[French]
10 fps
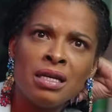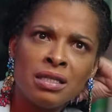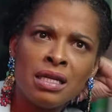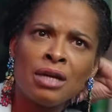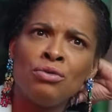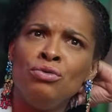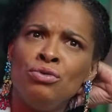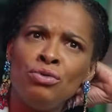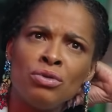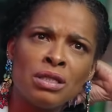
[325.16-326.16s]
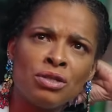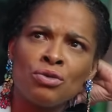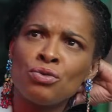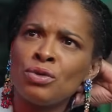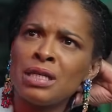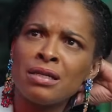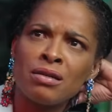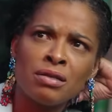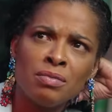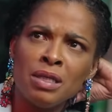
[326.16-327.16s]
c'est la culture, c'est ce qu'on nous a
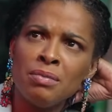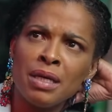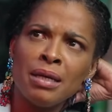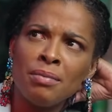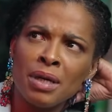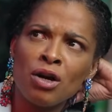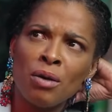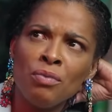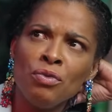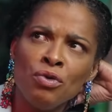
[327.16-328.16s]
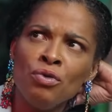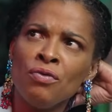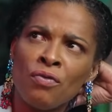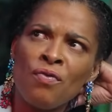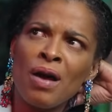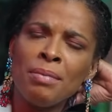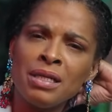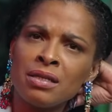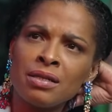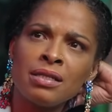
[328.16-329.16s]
transmis, mais, mais comme une femme
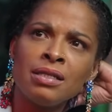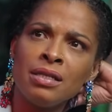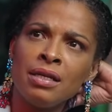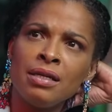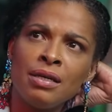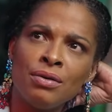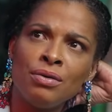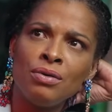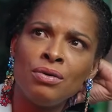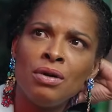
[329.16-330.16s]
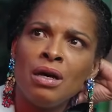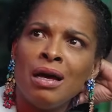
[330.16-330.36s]
est censée euh,